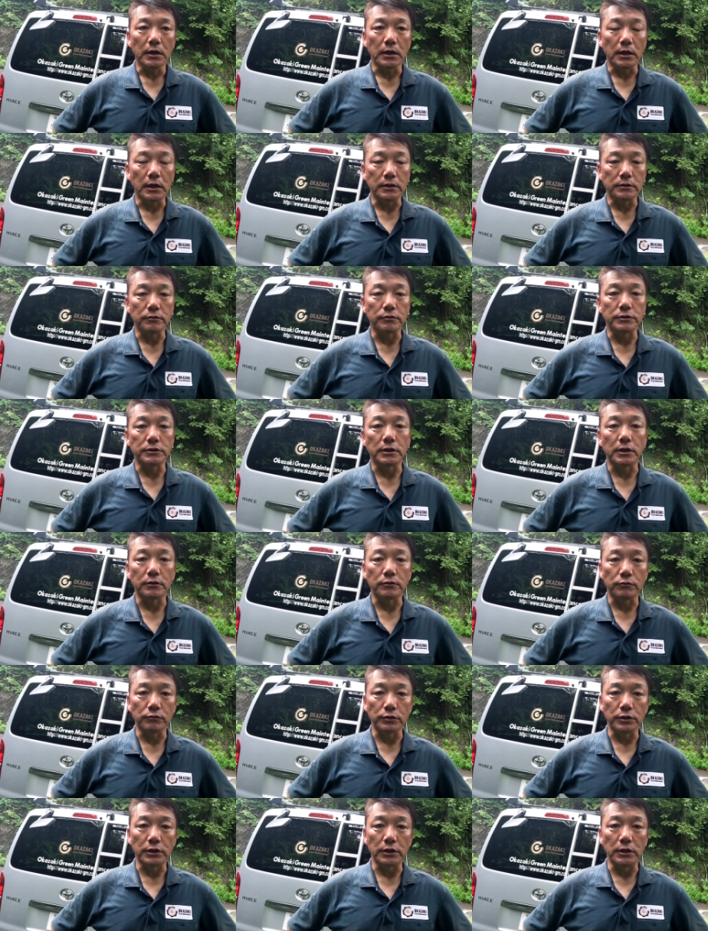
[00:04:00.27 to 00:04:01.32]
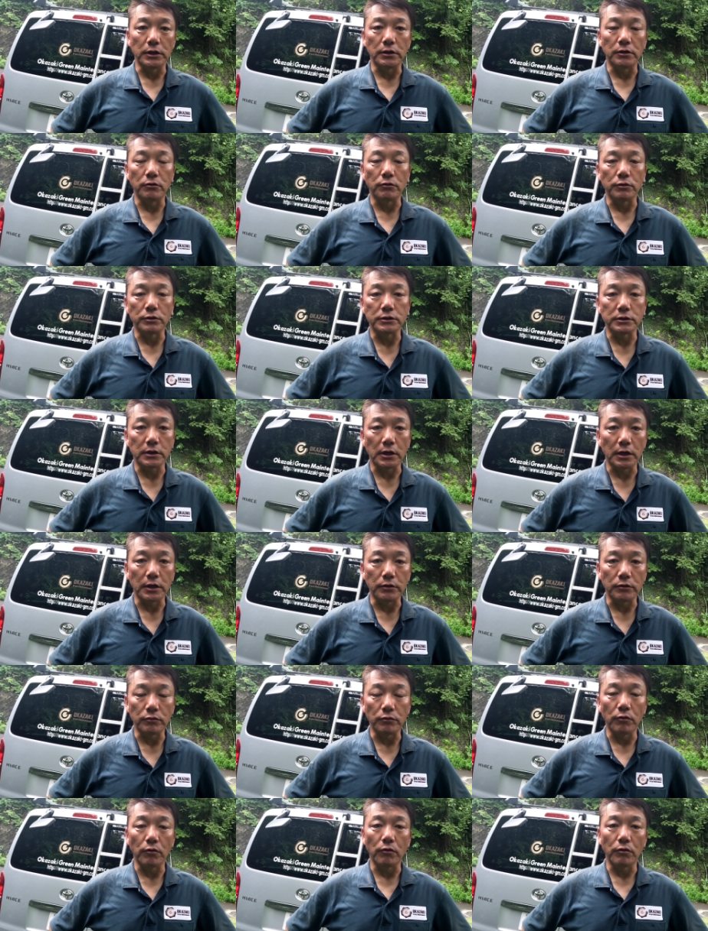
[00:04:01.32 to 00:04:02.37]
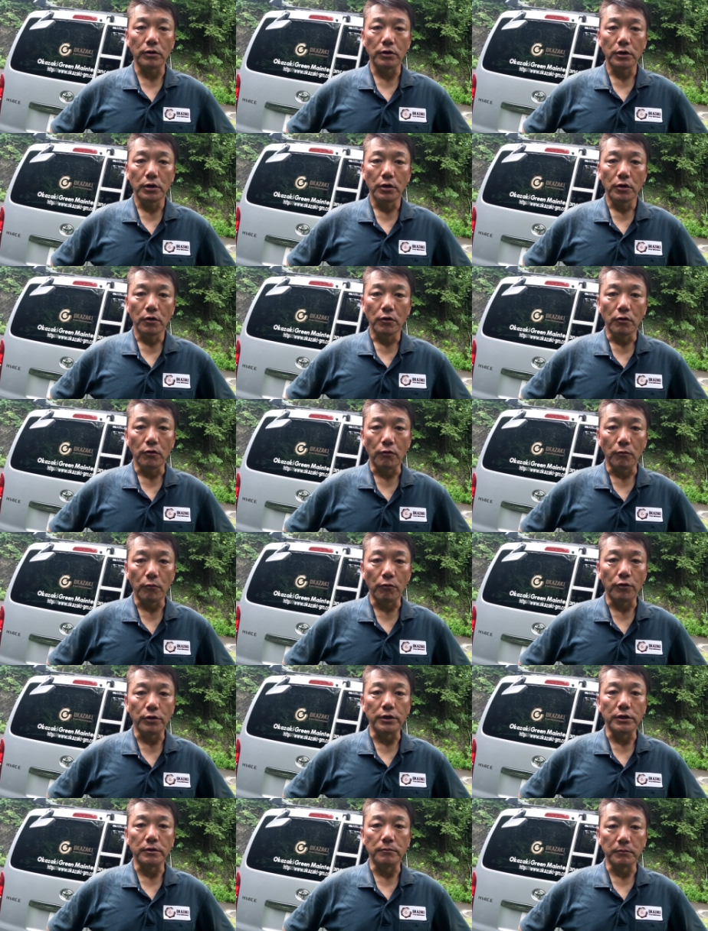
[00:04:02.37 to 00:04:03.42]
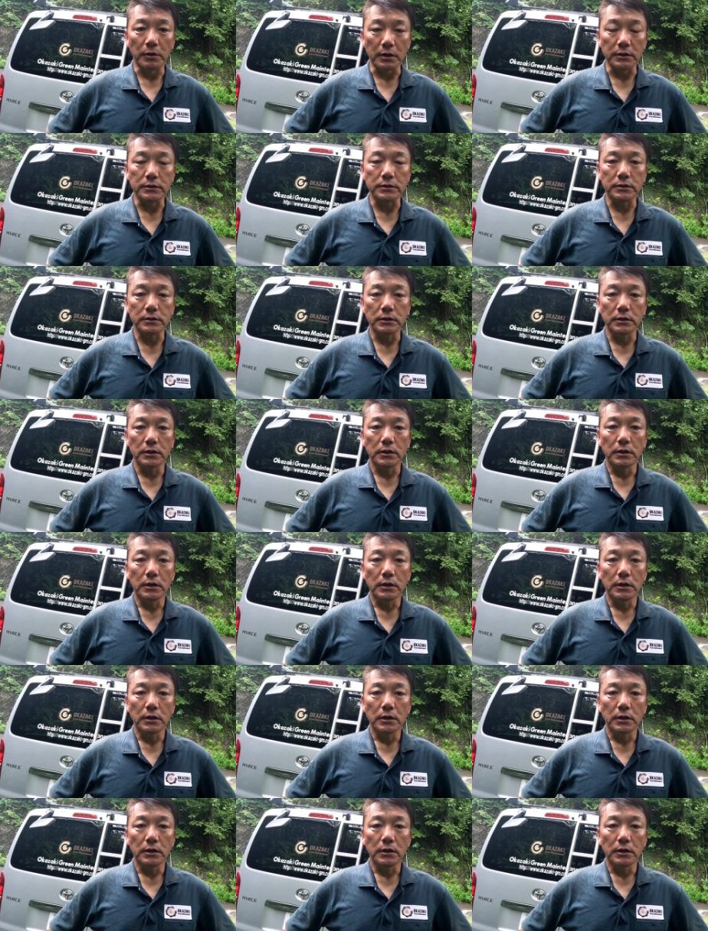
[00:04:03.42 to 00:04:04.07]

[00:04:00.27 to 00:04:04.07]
えー、そちらの方に移動したいと思います。